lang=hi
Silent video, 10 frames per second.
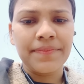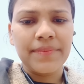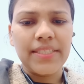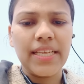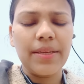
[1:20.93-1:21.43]

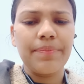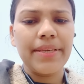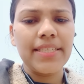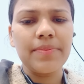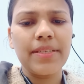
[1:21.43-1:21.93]
एक
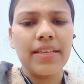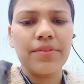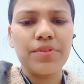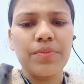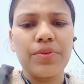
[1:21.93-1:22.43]
बेस बना के
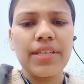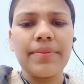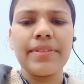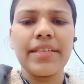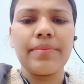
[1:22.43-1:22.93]
उसको बोल रहे हैं
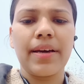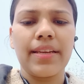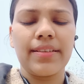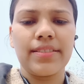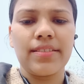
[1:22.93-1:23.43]
हम रीड मार
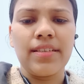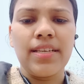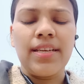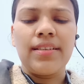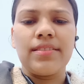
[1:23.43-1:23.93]
लीजिए
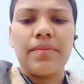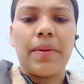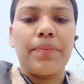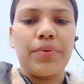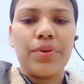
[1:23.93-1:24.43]
जब
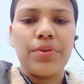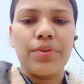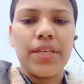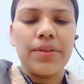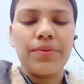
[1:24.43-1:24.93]
आप बोर हो
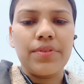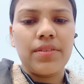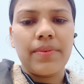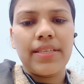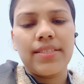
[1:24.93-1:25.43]
रहे हो उस
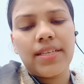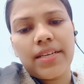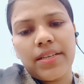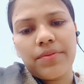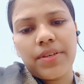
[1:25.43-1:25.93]
समय एन
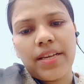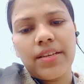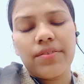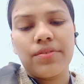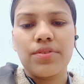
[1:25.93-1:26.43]
e
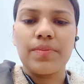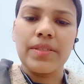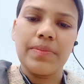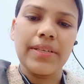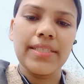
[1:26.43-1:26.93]
उठाइए और उसको
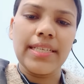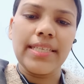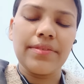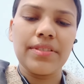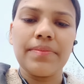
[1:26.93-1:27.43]
बस पढ़
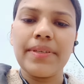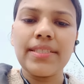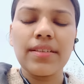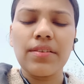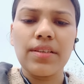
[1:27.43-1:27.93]
जाइए उससे
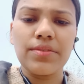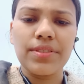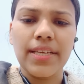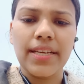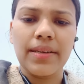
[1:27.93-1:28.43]
बेसिक नॉलेज हो
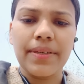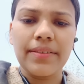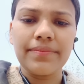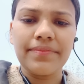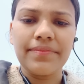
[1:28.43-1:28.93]
जाएगा आपका
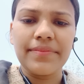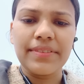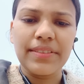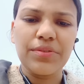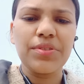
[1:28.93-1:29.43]

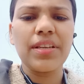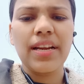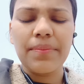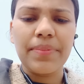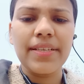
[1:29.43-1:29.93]
उस
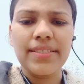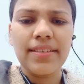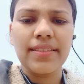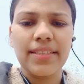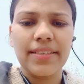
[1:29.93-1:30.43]
दौरान आप पढ़ ही
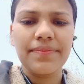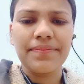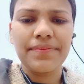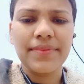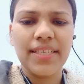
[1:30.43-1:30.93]
सकते हैं
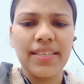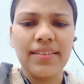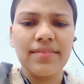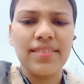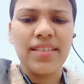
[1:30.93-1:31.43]
है
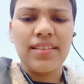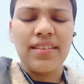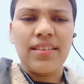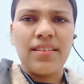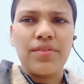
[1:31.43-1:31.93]
ना
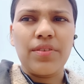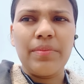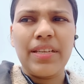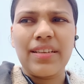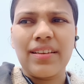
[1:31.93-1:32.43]
कुल
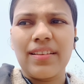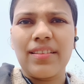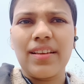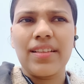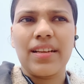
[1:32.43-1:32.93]
मिला के
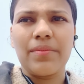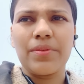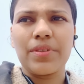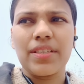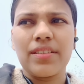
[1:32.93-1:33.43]
कितने किताब
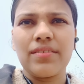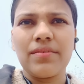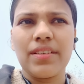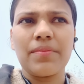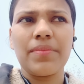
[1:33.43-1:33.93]
होंगे
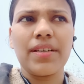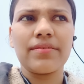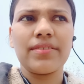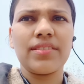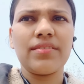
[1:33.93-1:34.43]

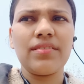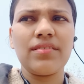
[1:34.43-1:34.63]
लगभग